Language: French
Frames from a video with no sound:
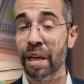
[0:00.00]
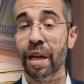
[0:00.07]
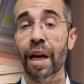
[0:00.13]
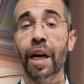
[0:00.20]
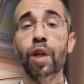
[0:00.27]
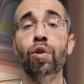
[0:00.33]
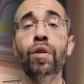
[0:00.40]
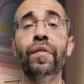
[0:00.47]

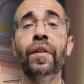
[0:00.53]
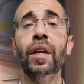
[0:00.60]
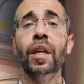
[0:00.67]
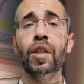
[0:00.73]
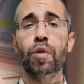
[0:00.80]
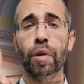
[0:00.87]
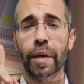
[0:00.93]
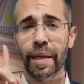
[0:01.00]
Un juif
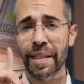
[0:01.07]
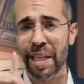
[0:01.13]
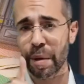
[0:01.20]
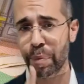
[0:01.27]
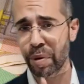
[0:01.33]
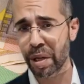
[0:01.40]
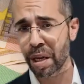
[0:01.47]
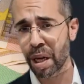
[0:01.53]
sur qui il
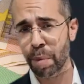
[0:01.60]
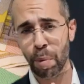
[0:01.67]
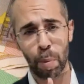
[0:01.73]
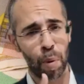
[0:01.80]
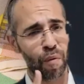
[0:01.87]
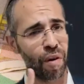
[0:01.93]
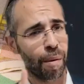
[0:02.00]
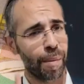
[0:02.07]
s'appuie pour
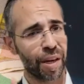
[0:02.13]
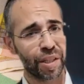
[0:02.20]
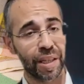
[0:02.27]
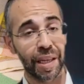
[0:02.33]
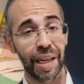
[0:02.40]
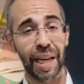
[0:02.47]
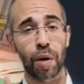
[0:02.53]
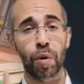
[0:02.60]
pouvoir
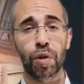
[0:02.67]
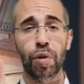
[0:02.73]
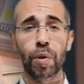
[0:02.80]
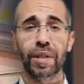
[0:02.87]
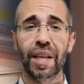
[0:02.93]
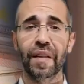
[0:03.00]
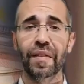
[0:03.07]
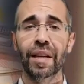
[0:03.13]
marcher et continuer
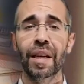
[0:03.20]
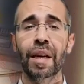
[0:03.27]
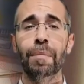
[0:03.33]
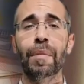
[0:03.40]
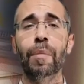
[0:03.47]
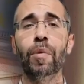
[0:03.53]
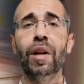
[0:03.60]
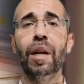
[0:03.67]
sa vie,
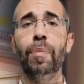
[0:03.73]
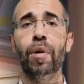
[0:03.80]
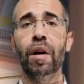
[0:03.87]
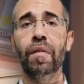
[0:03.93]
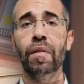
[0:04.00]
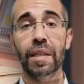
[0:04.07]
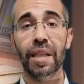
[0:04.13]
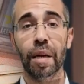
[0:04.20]
même dans
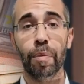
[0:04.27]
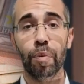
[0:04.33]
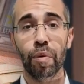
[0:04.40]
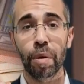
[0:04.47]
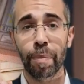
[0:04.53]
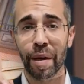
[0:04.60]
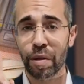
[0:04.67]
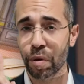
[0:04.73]
l'épreuve, il
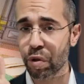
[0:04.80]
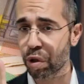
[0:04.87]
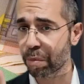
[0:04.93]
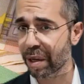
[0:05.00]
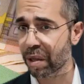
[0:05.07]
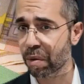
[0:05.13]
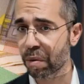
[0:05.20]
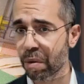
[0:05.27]
s'appuie pas sur son
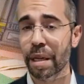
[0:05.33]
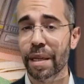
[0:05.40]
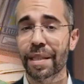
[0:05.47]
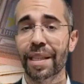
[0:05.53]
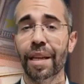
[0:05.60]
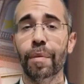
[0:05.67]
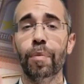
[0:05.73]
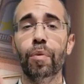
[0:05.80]
bâton, il
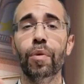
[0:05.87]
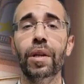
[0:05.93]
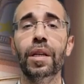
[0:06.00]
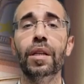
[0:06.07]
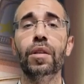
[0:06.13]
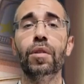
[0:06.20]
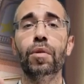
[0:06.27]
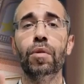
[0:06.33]
s'appuie
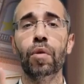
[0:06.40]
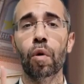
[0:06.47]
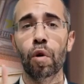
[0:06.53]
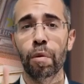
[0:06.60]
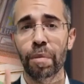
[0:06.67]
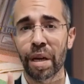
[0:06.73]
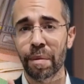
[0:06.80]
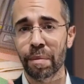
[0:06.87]
sur
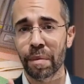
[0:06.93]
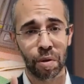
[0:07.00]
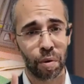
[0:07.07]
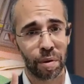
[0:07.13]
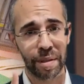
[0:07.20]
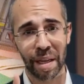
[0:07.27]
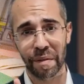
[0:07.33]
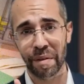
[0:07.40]
lui-même,
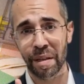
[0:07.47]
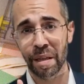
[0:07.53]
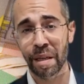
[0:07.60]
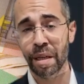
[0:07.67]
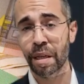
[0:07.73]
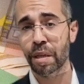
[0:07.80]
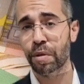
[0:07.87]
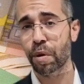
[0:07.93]
sur sa vie,
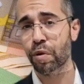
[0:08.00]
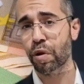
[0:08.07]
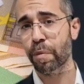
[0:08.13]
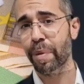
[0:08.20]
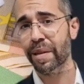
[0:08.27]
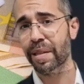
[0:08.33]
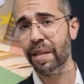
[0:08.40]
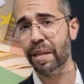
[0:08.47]
sur son
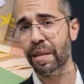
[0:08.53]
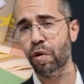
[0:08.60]
passé.